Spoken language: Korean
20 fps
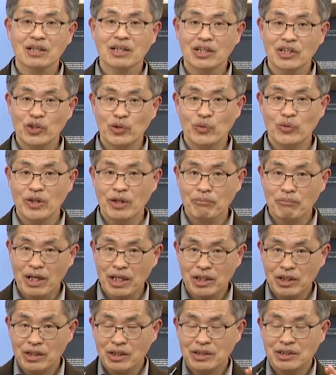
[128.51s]
그 이후에
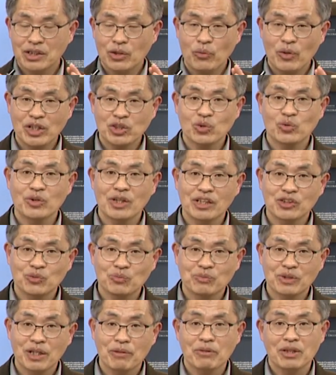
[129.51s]
많이 훼손될
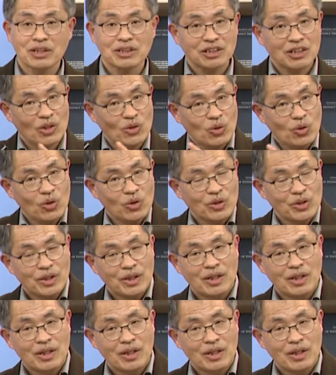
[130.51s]
쯤 되면 새로